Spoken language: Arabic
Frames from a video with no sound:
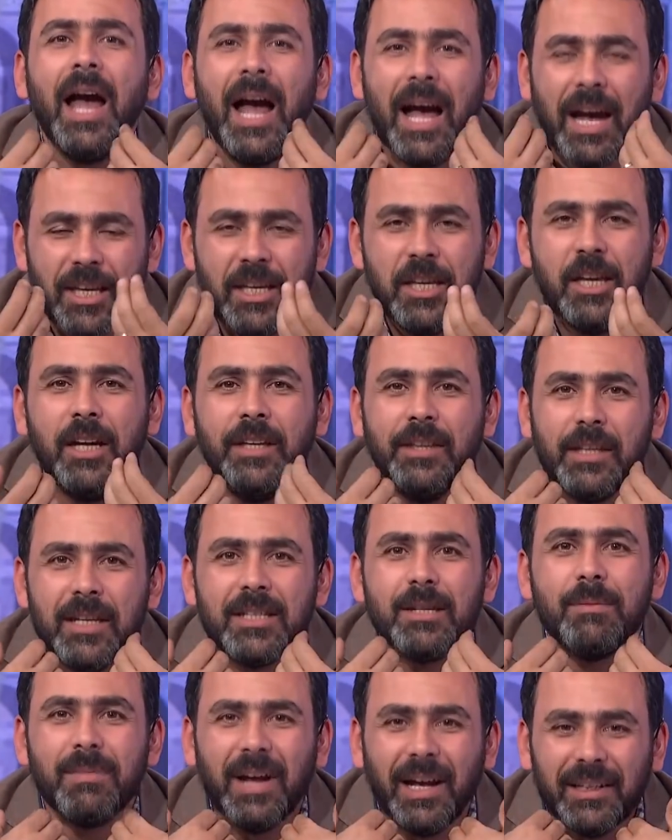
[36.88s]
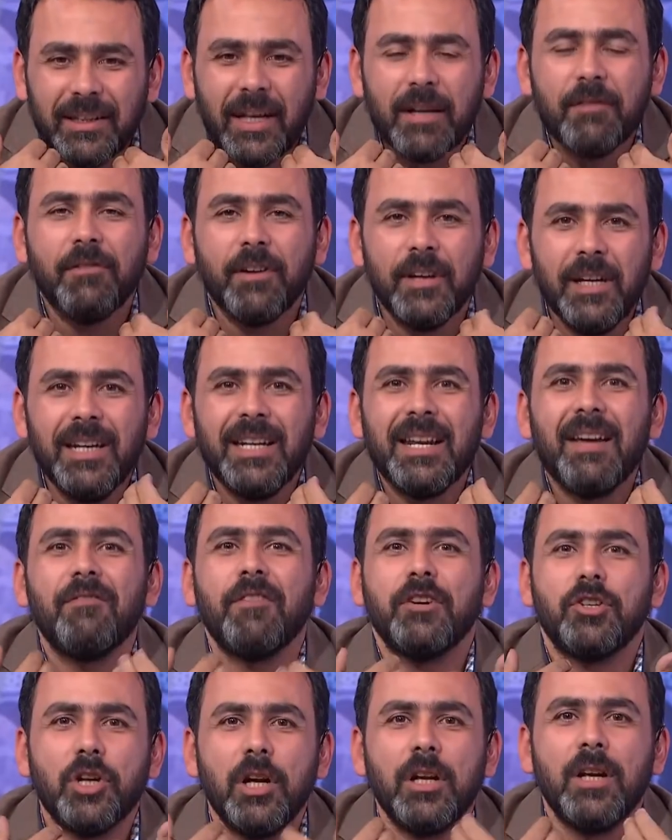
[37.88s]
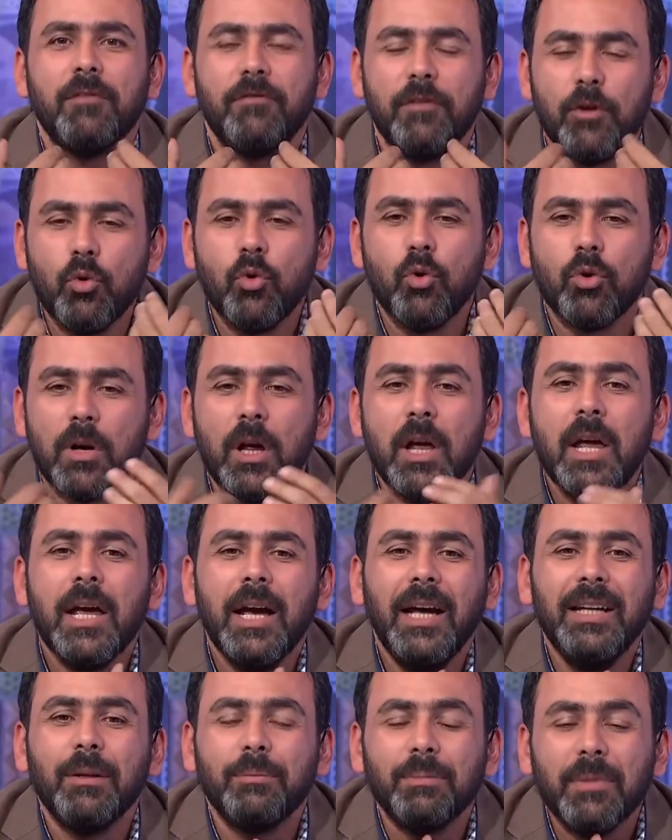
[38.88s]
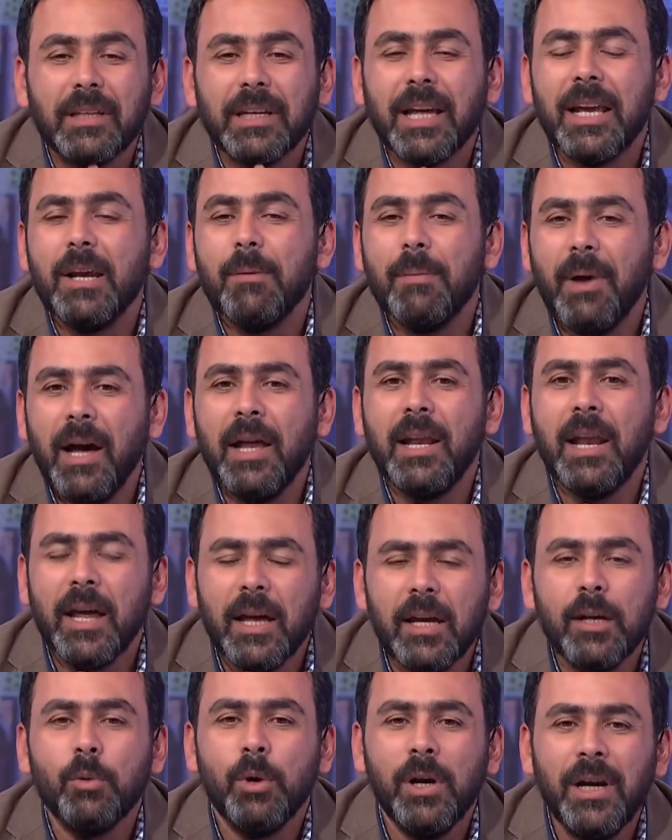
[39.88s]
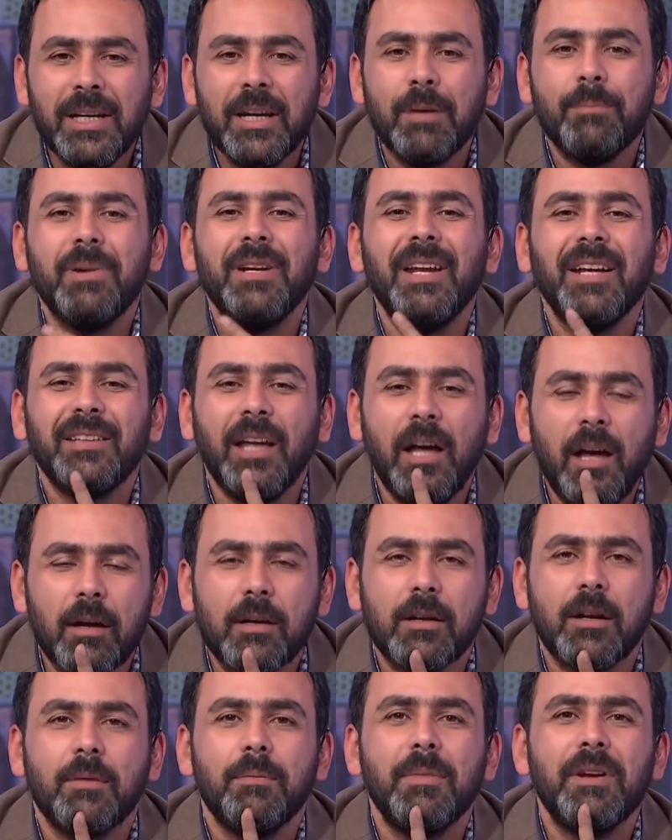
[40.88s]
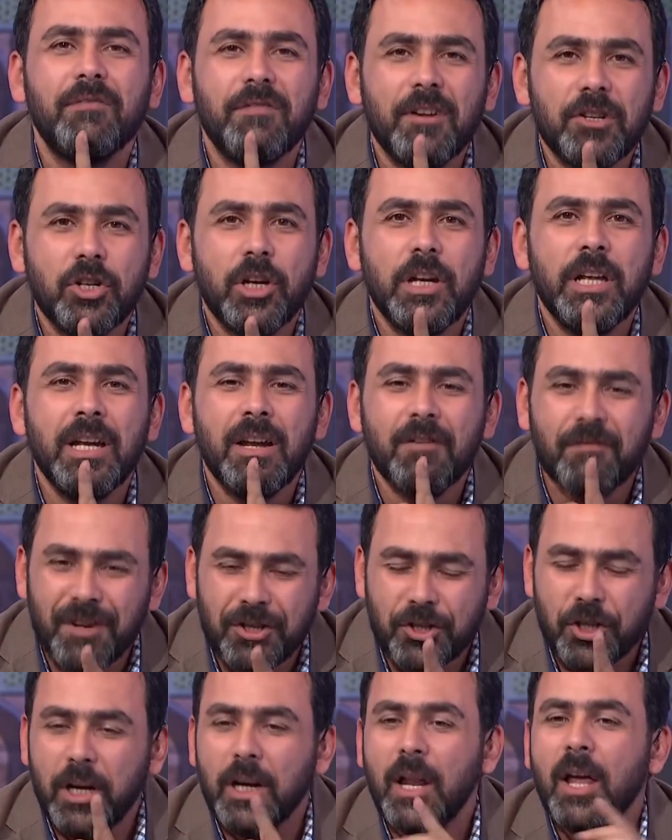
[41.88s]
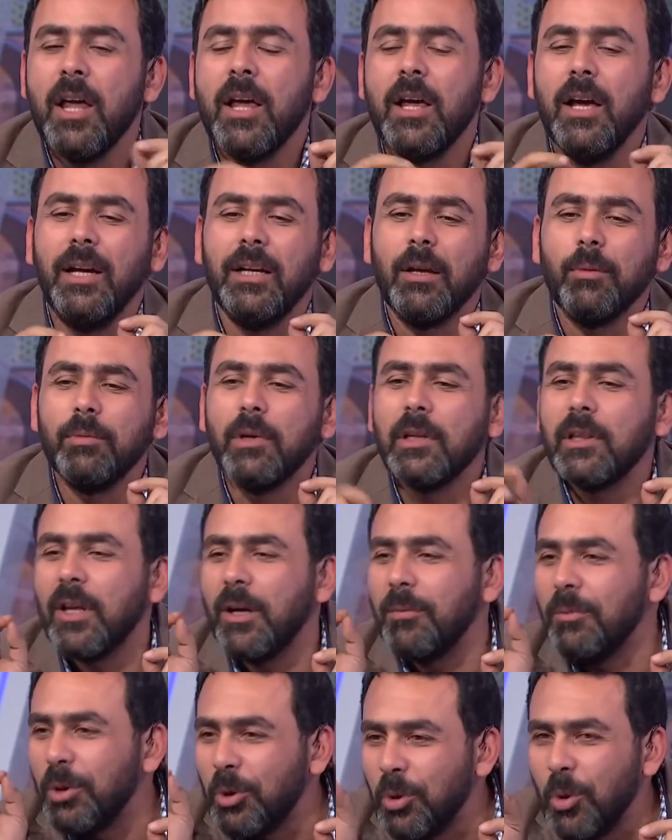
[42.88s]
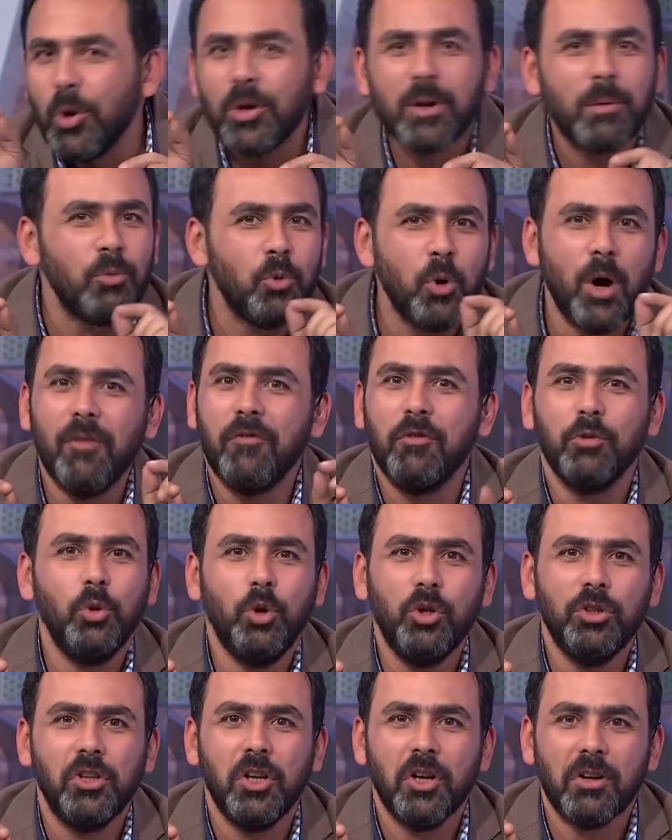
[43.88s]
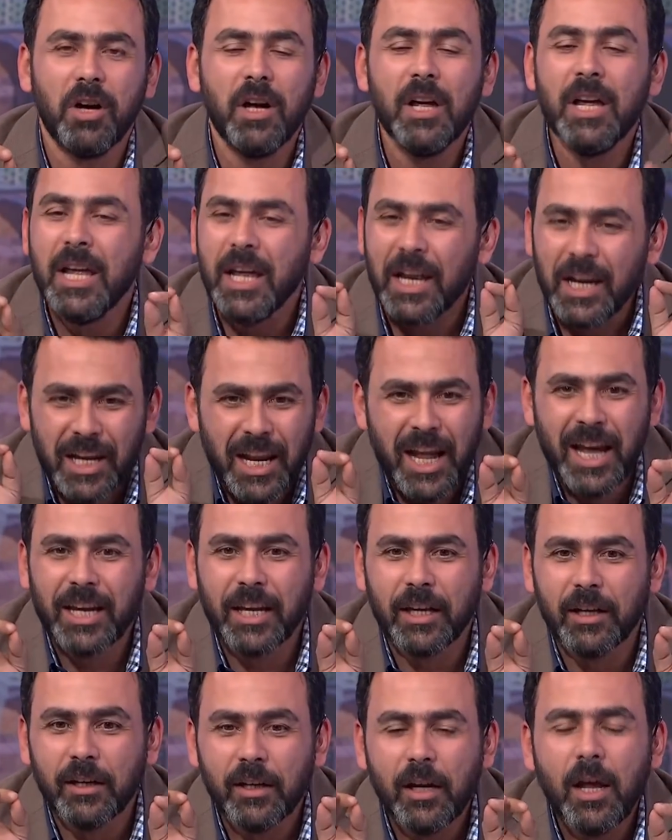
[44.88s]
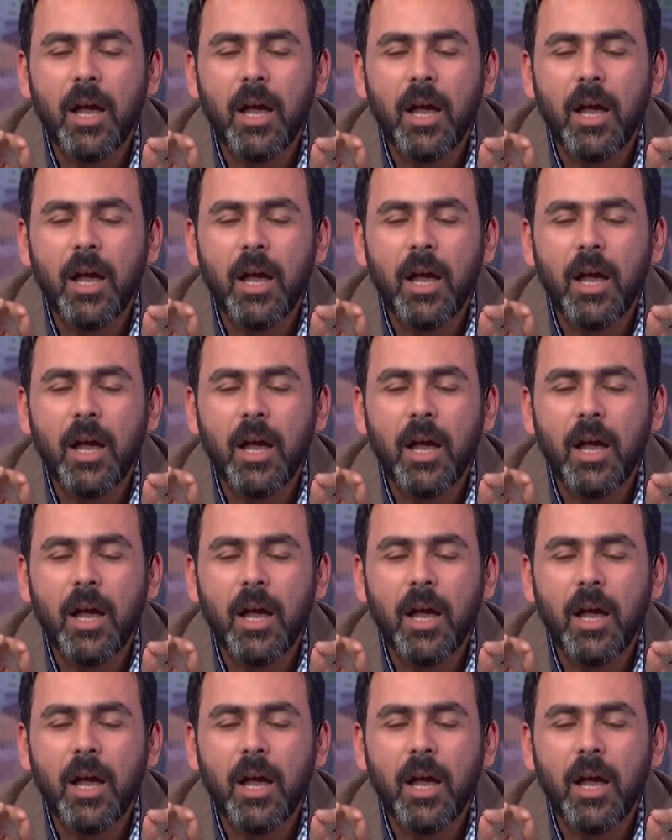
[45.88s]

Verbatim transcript: حقيقي احنا لازم نعترف ان احنا فشلنا في الكورة الكوره احنا بنتكلم على انه احنا بنتحرك من فشل الى فشل احنا بنطلع من نقره بنقع في ضحضيره لكن